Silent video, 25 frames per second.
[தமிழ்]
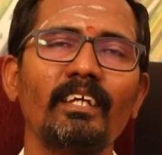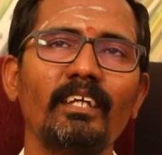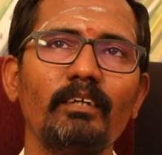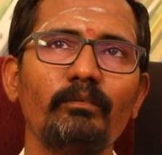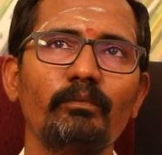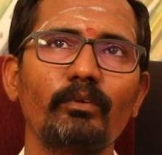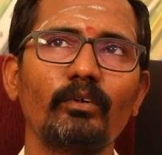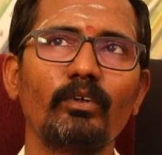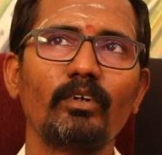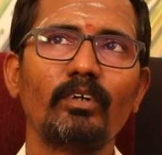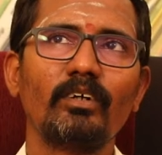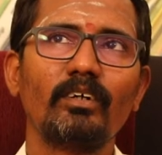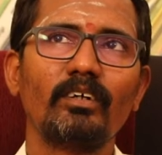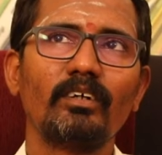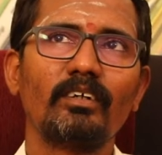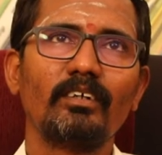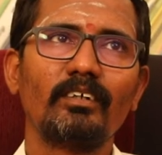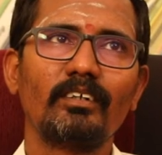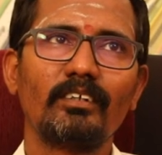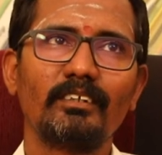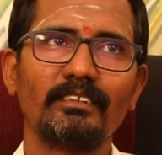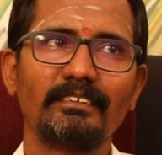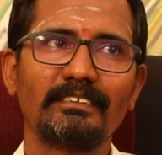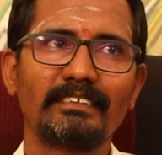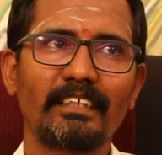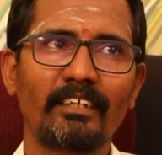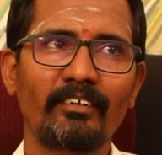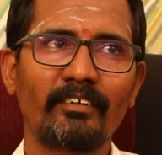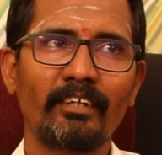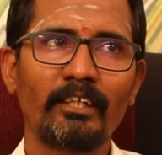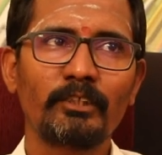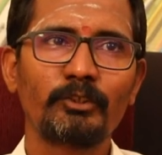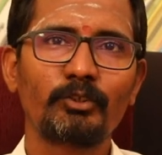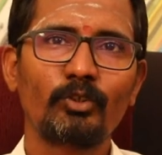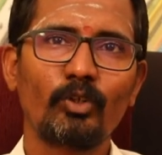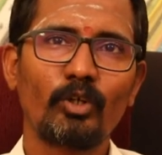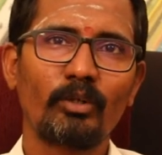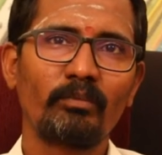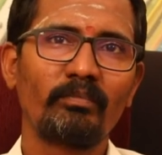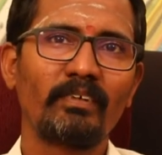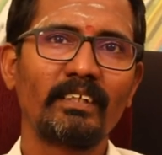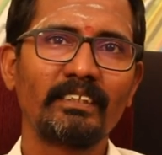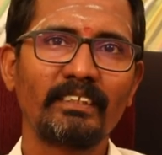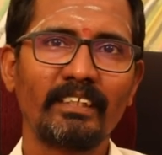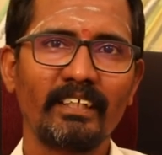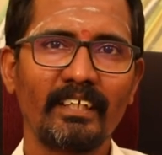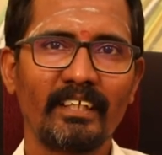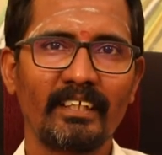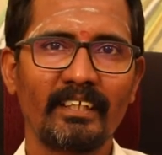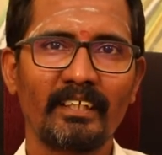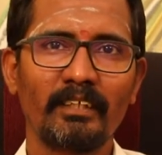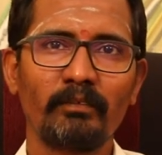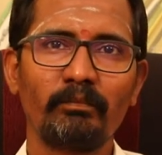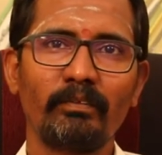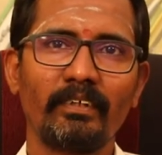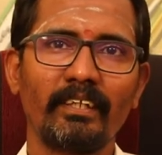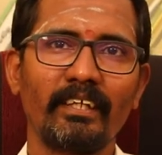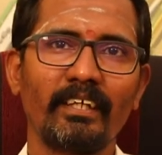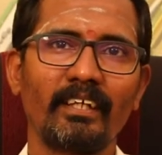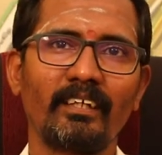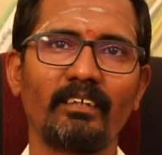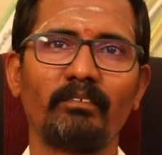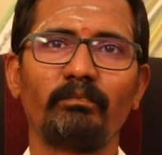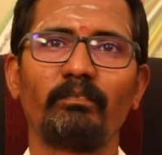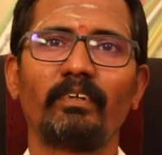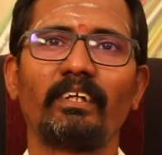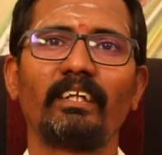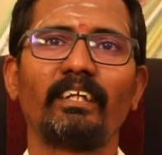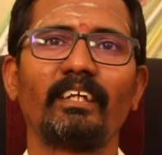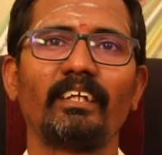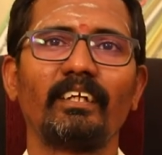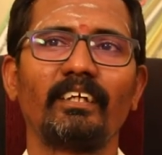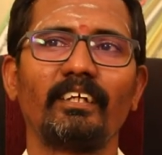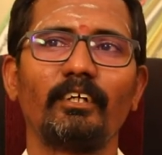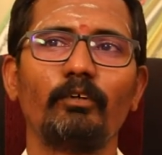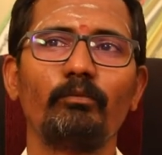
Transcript: இப்போது சரவணா ஸ்டோர் மாதிரியான பெரிய கம்பெனி